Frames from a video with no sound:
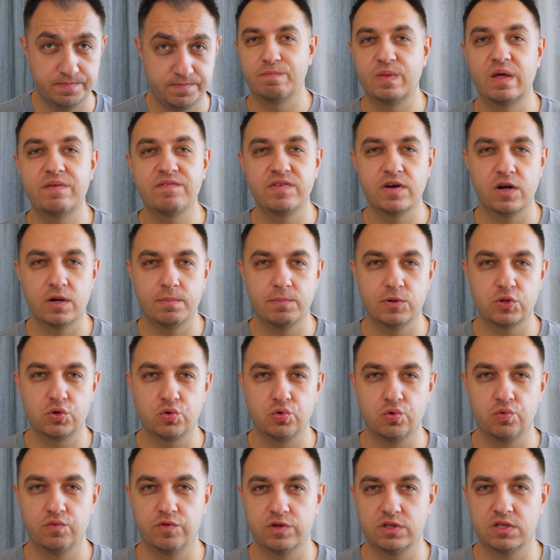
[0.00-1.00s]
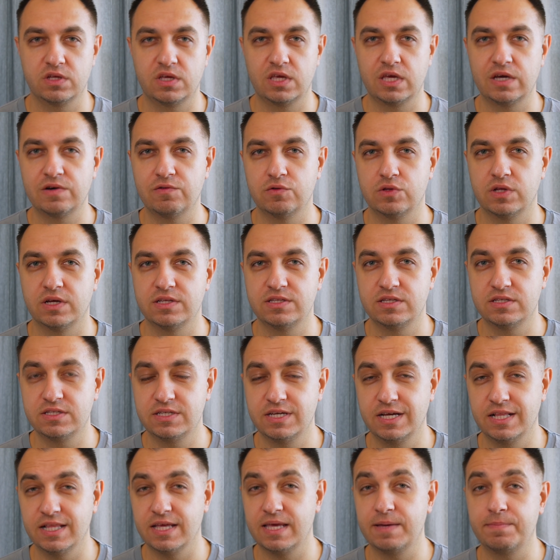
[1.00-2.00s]
На выработку вот таких вот
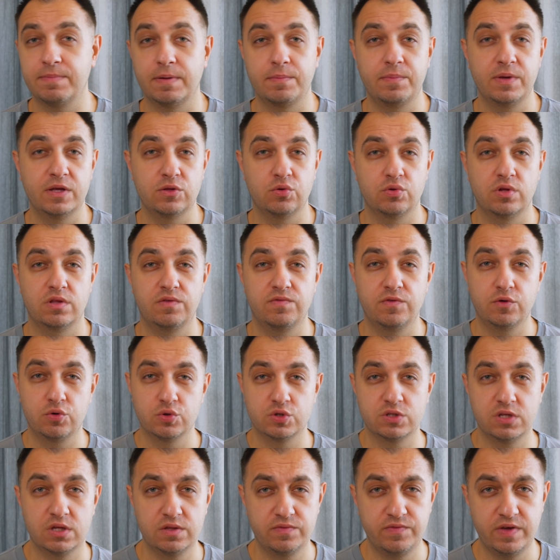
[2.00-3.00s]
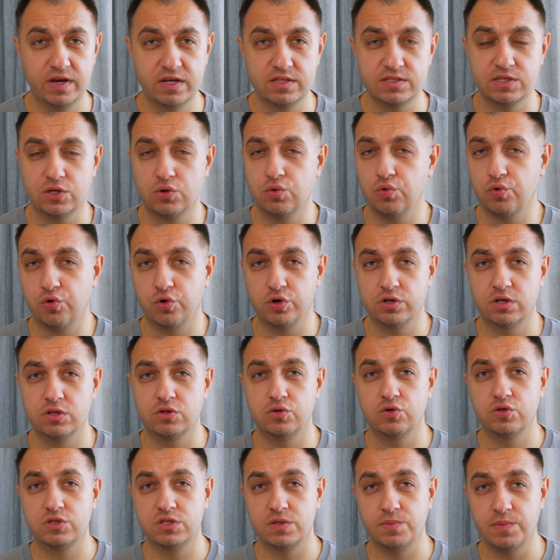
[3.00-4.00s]
антител и победу над вирусной инфекцией
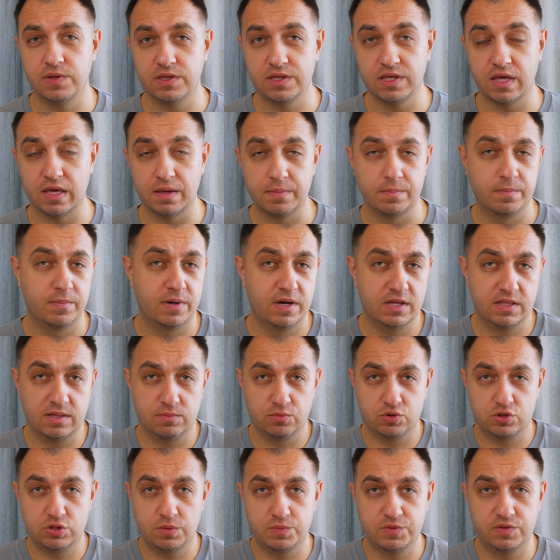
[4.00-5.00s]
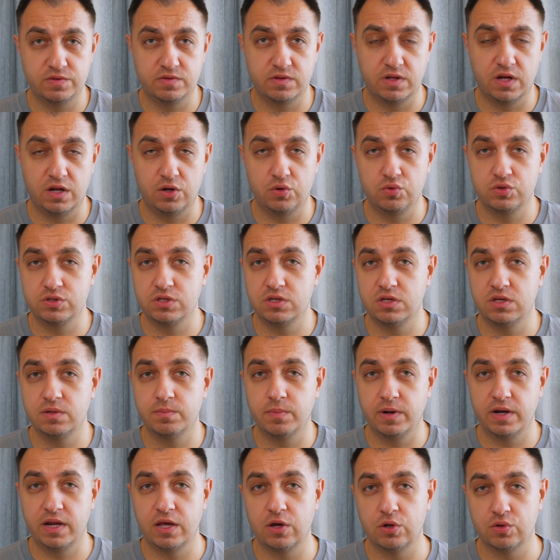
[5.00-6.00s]
уходит до 7 дней. Поэтому, собственно, люди и
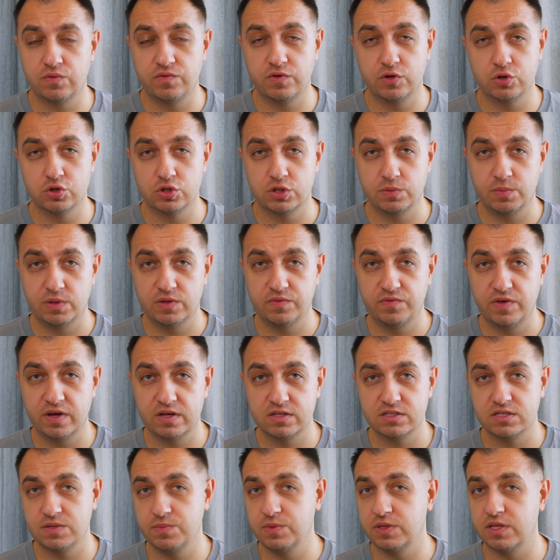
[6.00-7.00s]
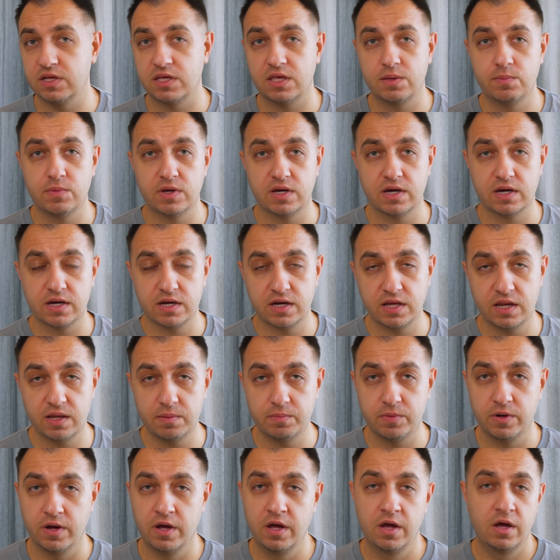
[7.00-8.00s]
болеют вирусными инфекциями, такими как
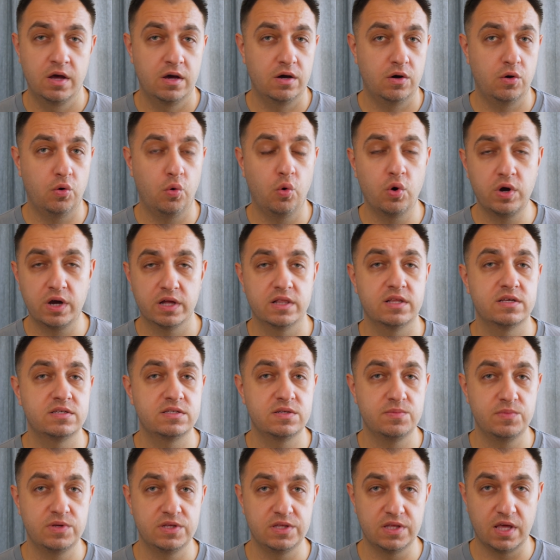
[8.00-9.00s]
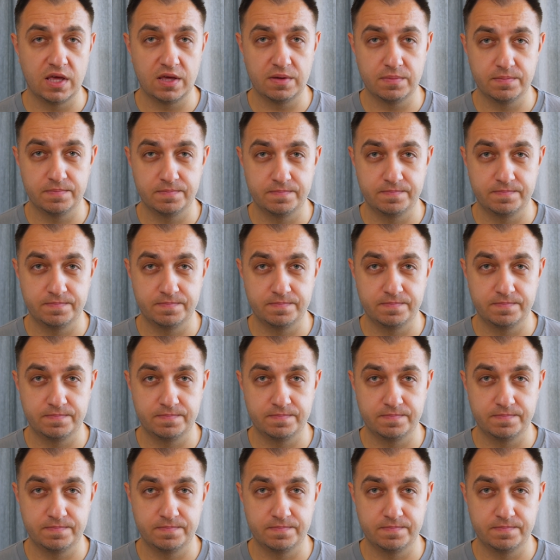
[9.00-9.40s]
грипп, около 7 дней.